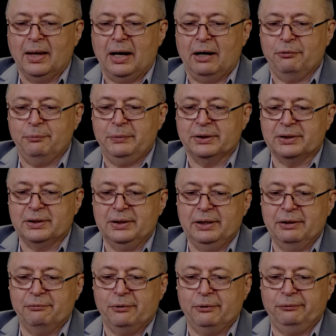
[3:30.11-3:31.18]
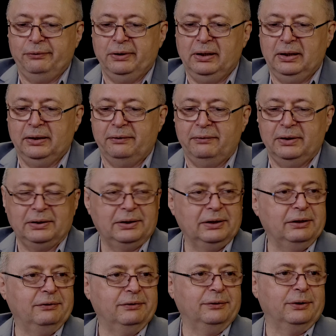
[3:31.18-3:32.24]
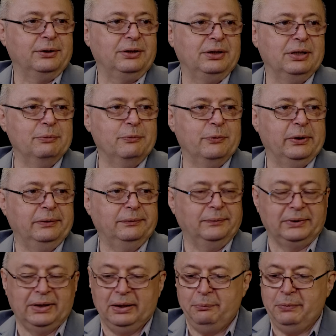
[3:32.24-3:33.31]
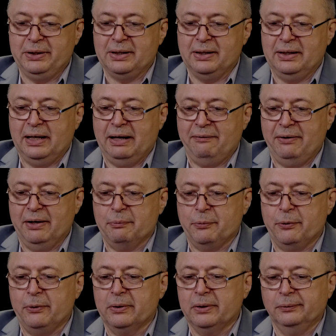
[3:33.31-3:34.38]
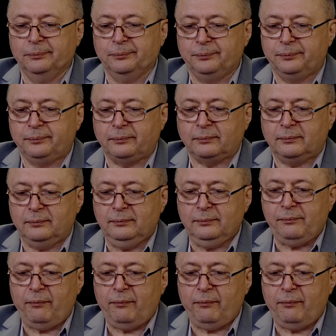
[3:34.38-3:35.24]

А вместо него ввели 297-й истребительный авиаполк. Угу.